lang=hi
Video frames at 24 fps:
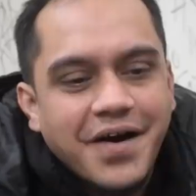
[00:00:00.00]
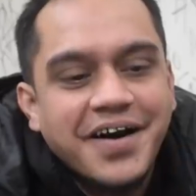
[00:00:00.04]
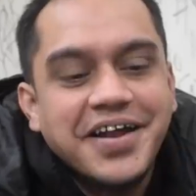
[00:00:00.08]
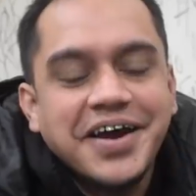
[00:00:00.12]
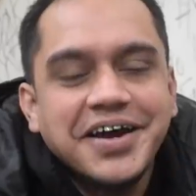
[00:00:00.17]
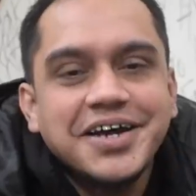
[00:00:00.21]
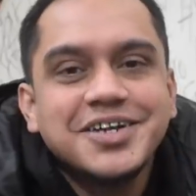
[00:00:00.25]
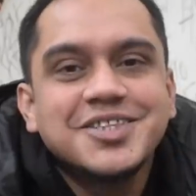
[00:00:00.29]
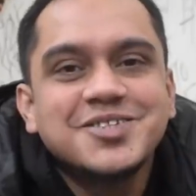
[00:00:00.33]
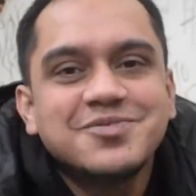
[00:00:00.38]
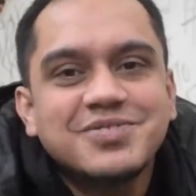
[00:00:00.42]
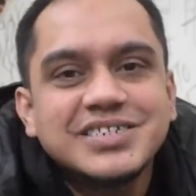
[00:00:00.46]

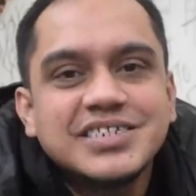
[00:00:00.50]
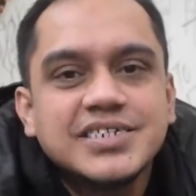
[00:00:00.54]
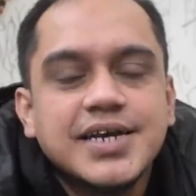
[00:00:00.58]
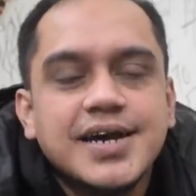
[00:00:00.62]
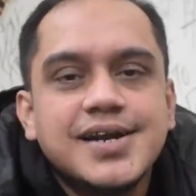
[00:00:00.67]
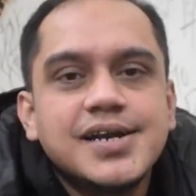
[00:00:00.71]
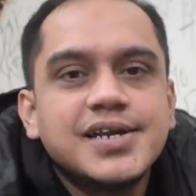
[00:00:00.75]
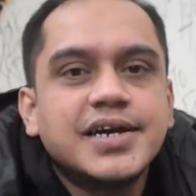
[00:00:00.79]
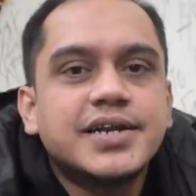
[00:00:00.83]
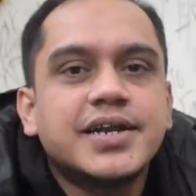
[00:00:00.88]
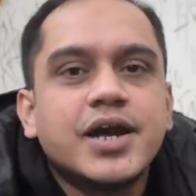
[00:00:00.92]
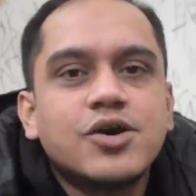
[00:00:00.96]
अगर तुम इस
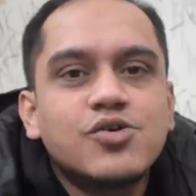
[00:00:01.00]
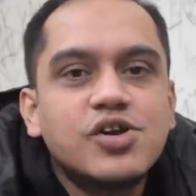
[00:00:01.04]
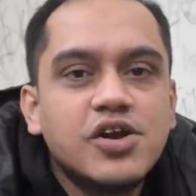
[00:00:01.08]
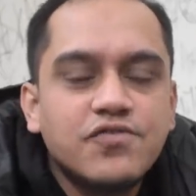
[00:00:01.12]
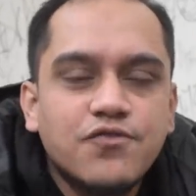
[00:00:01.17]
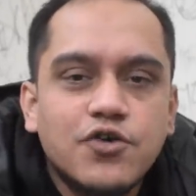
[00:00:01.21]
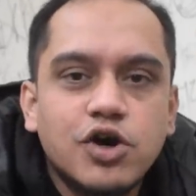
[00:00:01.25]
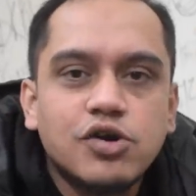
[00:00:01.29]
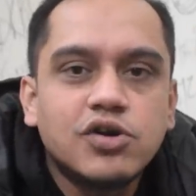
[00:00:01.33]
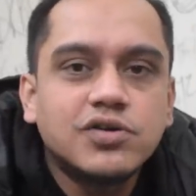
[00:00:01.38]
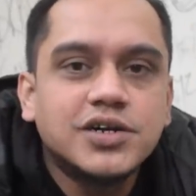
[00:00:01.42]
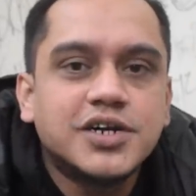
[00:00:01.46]
चैनल के रेगुलर
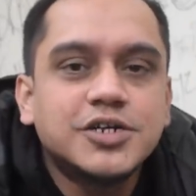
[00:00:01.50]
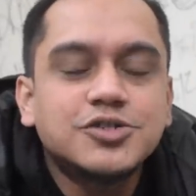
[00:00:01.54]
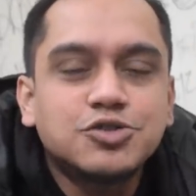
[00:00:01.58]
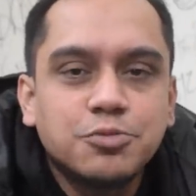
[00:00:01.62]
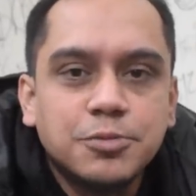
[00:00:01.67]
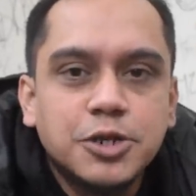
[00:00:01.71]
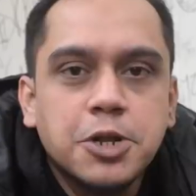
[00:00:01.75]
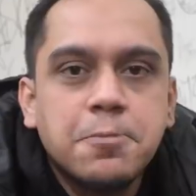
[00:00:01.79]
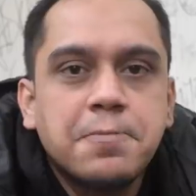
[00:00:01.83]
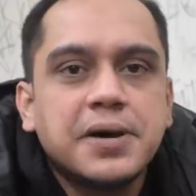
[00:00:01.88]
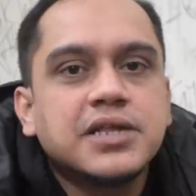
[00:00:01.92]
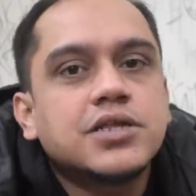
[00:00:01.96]
फॉलो ना
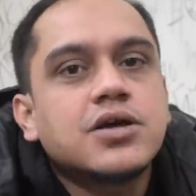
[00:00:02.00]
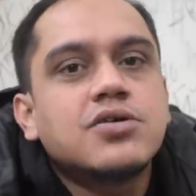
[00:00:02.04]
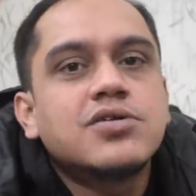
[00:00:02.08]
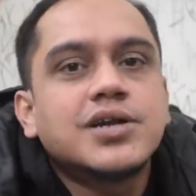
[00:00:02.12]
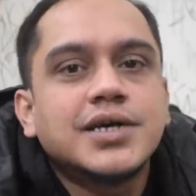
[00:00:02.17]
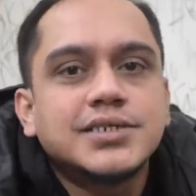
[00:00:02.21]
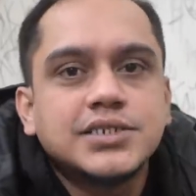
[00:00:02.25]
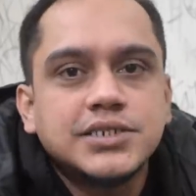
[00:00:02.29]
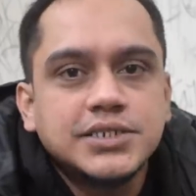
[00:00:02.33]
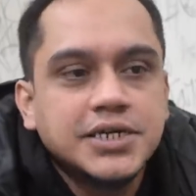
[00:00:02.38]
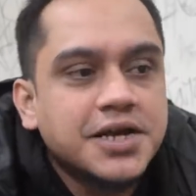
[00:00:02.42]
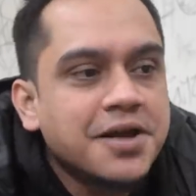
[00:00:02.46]
तुम्हें तो पता होना
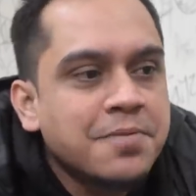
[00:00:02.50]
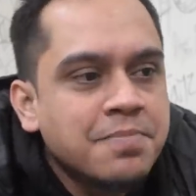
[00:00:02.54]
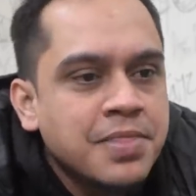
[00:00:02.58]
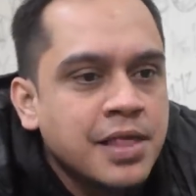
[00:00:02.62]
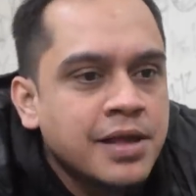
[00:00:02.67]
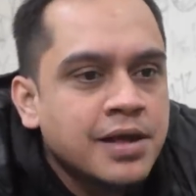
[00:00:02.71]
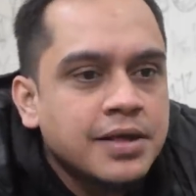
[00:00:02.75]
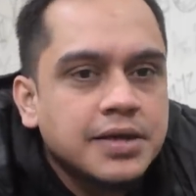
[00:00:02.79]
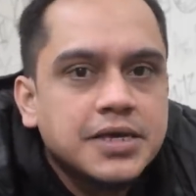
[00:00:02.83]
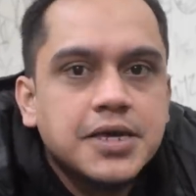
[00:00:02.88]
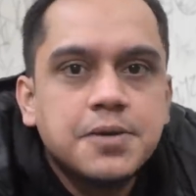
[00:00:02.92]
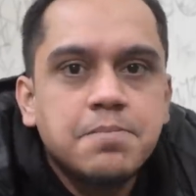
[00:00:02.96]
चाहिए
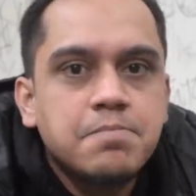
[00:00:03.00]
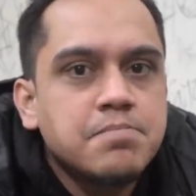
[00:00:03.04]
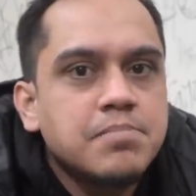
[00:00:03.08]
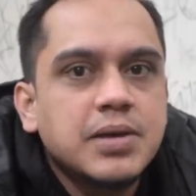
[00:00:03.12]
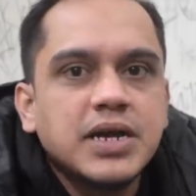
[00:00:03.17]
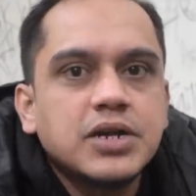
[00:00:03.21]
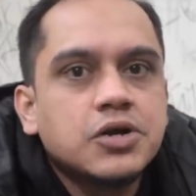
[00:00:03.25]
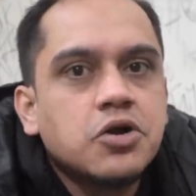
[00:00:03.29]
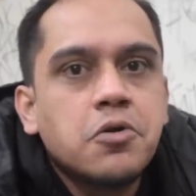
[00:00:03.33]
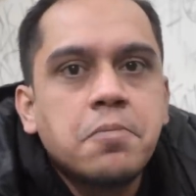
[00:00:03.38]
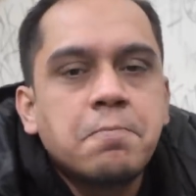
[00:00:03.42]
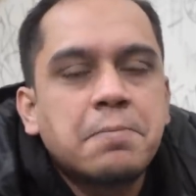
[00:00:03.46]
कि
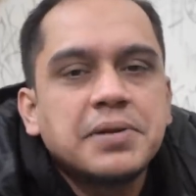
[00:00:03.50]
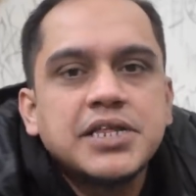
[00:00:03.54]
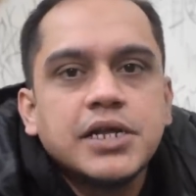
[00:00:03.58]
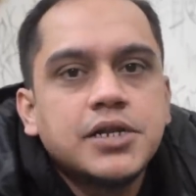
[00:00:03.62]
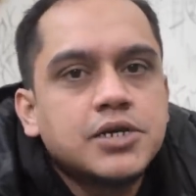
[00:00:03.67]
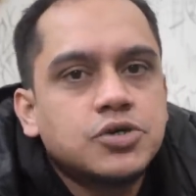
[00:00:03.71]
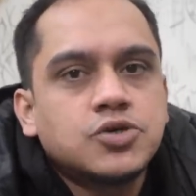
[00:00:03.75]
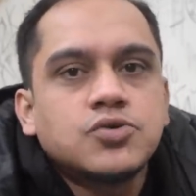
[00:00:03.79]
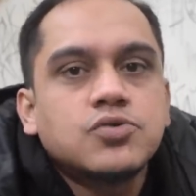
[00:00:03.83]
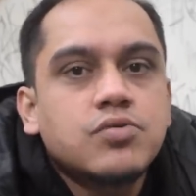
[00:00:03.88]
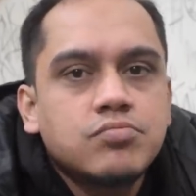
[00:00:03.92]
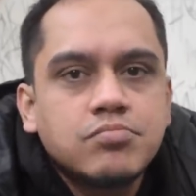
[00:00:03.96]
मेरे को पता नहीं
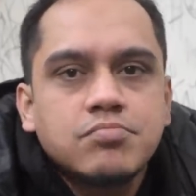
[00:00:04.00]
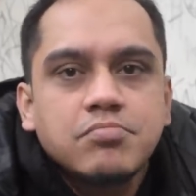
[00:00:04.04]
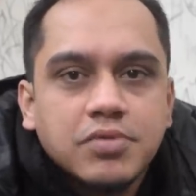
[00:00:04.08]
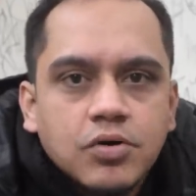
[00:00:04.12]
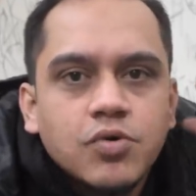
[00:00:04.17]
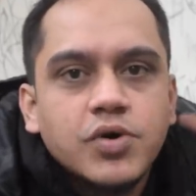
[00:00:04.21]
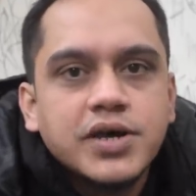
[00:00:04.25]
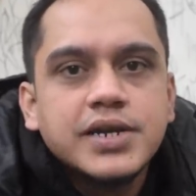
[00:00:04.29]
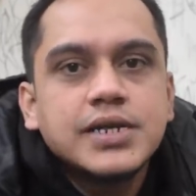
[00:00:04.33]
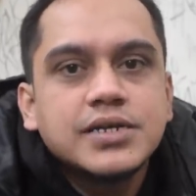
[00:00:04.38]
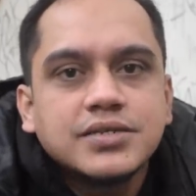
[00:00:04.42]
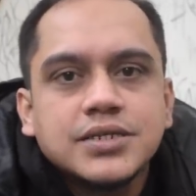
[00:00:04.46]
क्यों
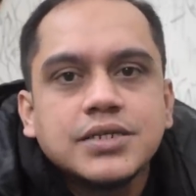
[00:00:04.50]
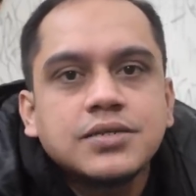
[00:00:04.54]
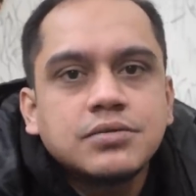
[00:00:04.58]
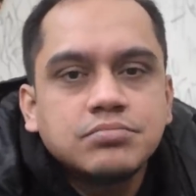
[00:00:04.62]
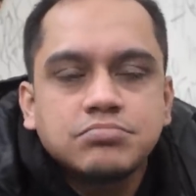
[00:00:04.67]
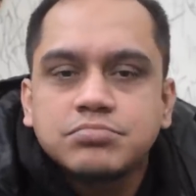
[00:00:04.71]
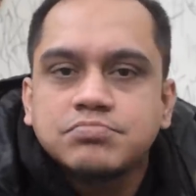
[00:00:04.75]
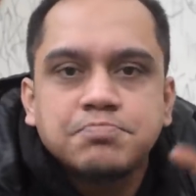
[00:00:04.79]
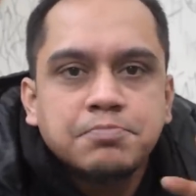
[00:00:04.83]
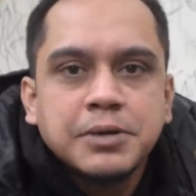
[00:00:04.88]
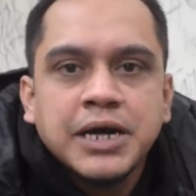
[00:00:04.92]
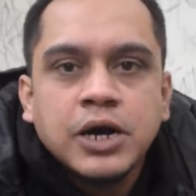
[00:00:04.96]
कोई रीज़न
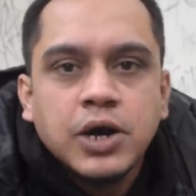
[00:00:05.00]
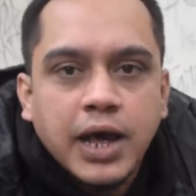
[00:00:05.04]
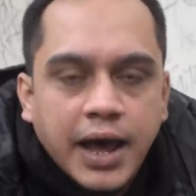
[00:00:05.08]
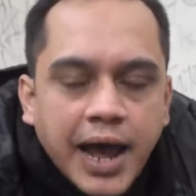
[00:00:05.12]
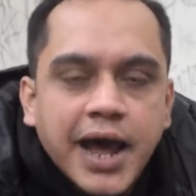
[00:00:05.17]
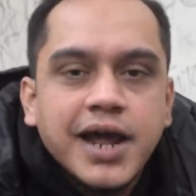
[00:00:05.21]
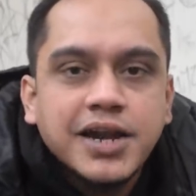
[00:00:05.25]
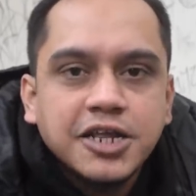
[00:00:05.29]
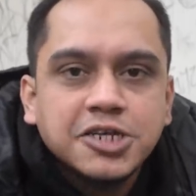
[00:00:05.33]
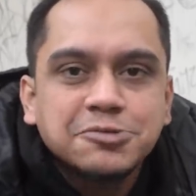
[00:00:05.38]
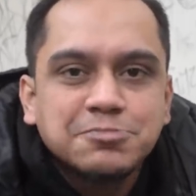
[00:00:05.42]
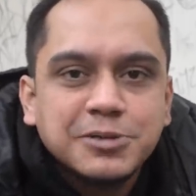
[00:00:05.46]
है
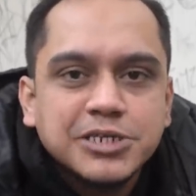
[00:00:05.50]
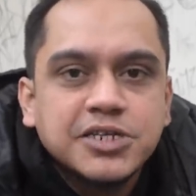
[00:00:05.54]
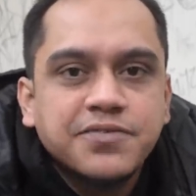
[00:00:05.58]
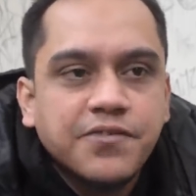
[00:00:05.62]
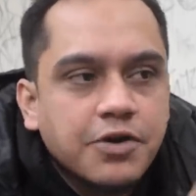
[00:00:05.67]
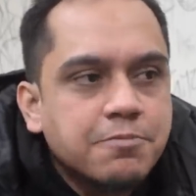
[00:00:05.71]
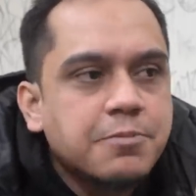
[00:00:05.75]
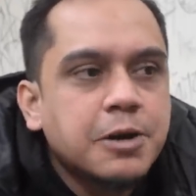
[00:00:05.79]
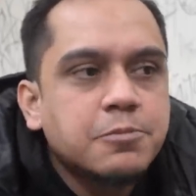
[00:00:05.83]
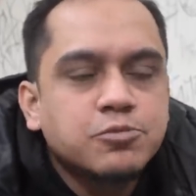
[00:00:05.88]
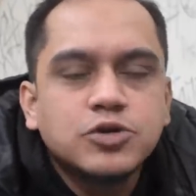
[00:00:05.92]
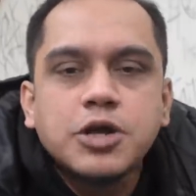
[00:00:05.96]
नहीं स्पेसिफिक
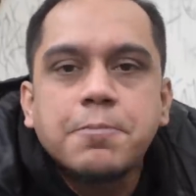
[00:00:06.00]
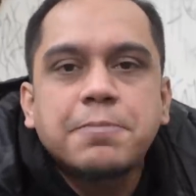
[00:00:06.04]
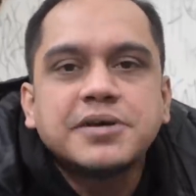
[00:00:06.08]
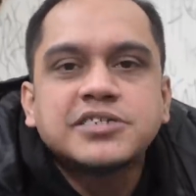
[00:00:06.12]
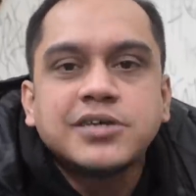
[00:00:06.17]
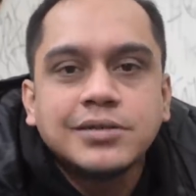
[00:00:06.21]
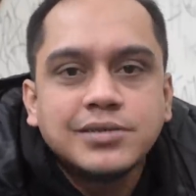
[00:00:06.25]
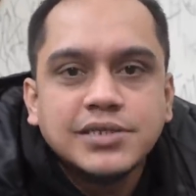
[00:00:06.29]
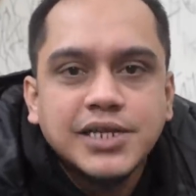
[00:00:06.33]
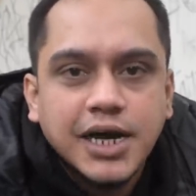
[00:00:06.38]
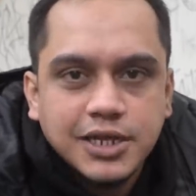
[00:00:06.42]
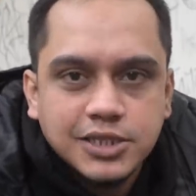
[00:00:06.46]
बट मुझे
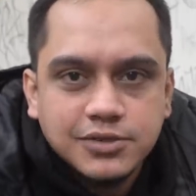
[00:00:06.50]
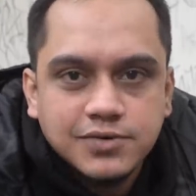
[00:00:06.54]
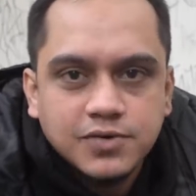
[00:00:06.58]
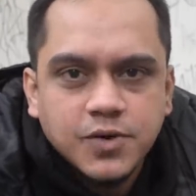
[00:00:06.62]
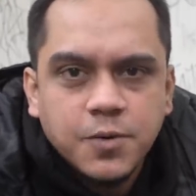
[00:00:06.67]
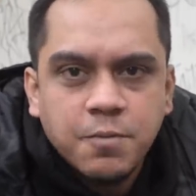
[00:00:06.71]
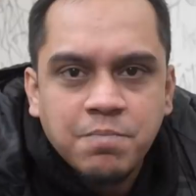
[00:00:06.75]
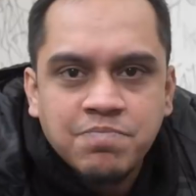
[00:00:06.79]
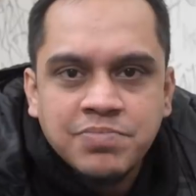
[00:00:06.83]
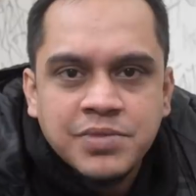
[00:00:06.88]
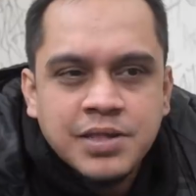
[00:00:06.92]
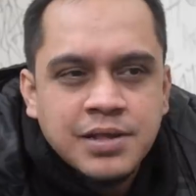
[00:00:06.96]
पसंद नहीं आती वो
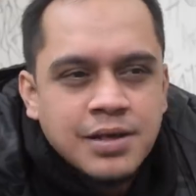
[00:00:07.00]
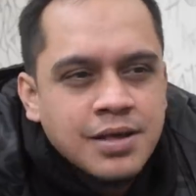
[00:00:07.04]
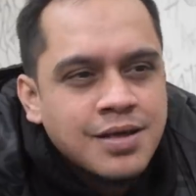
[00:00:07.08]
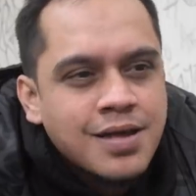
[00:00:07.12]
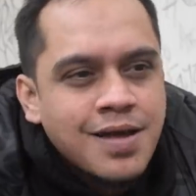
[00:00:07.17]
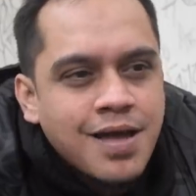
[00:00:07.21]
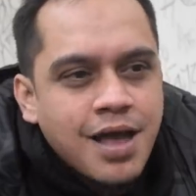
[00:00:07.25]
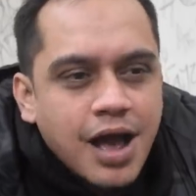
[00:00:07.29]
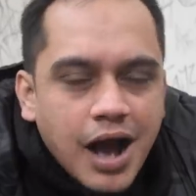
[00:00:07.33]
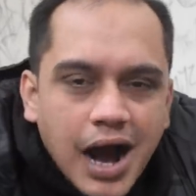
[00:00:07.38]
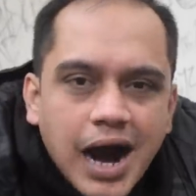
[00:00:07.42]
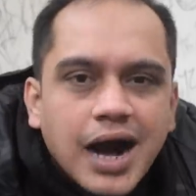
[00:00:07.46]

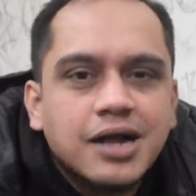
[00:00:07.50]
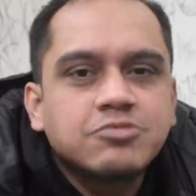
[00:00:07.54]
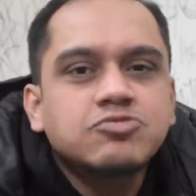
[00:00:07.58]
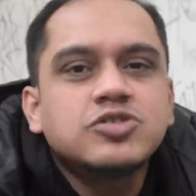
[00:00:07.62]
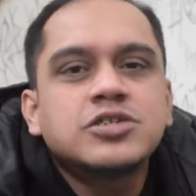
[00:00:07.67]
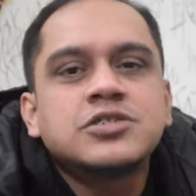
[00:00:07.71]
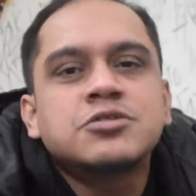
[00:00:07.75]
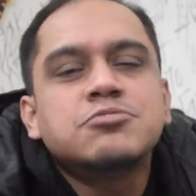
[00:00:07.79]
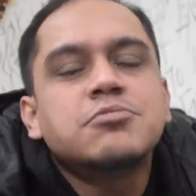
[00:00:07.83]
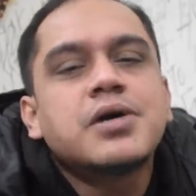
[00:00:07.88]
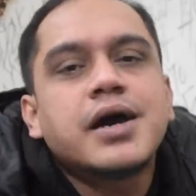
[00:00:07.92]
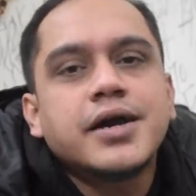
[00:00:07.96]
आज मुझे
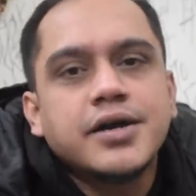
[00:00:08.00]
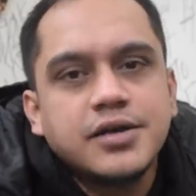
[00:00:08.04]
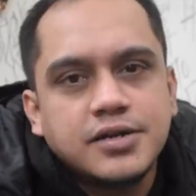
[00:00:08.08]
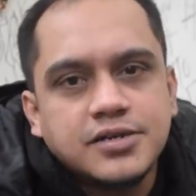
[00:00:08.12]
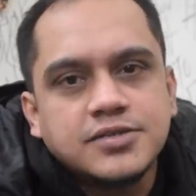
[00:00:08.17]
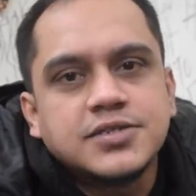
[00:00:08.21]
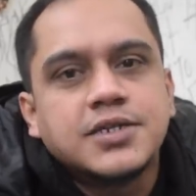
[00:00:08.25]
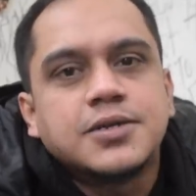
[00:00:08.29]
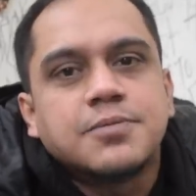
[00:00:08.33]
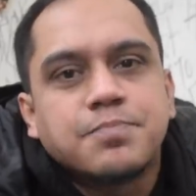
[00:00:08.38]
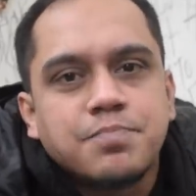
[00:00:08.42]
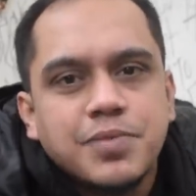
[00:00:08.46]
समझ में आ गया
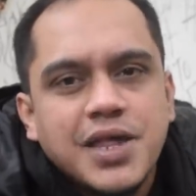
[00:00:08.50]
रीज़न